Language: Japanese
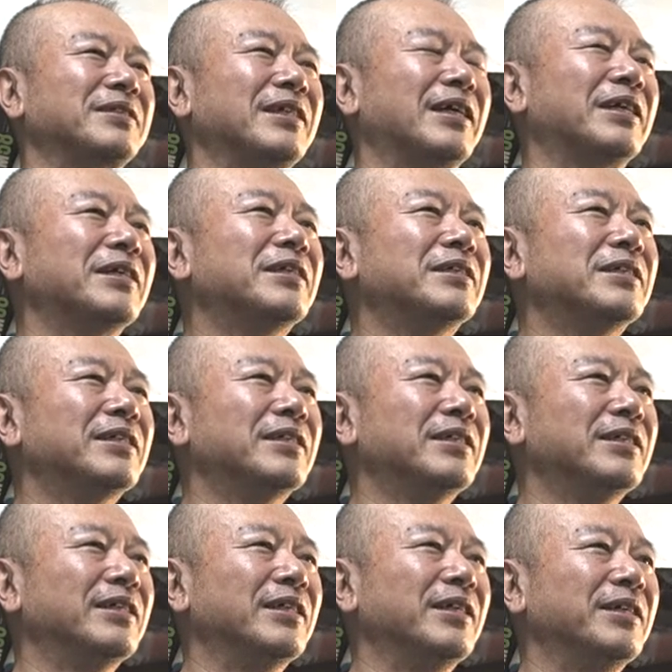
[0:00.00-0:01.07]
な、
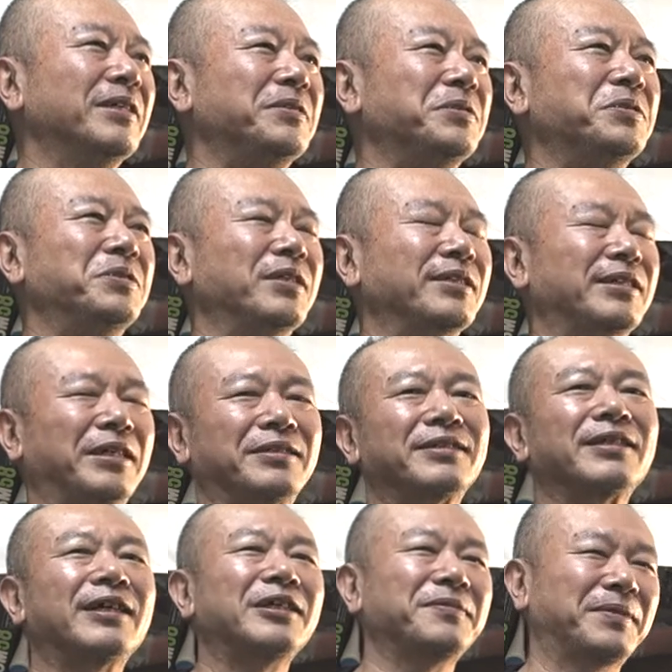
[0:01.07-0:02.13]
ルールがたく
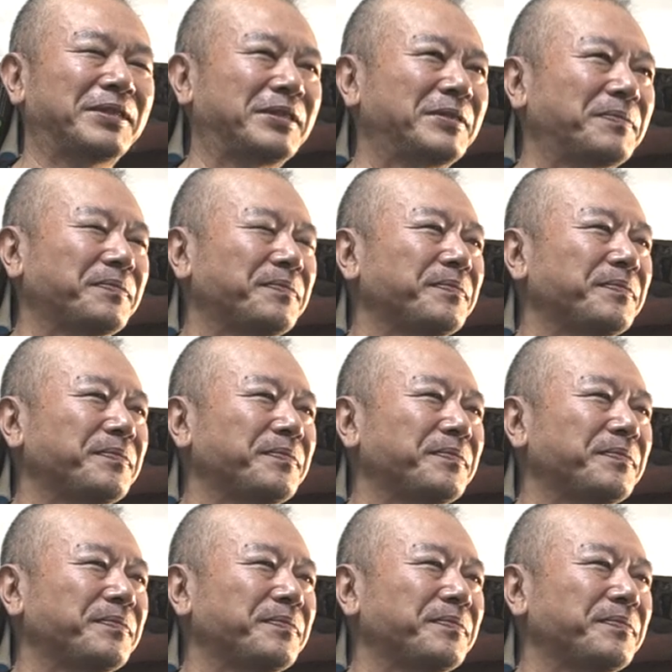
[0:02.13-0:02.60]
さんあります。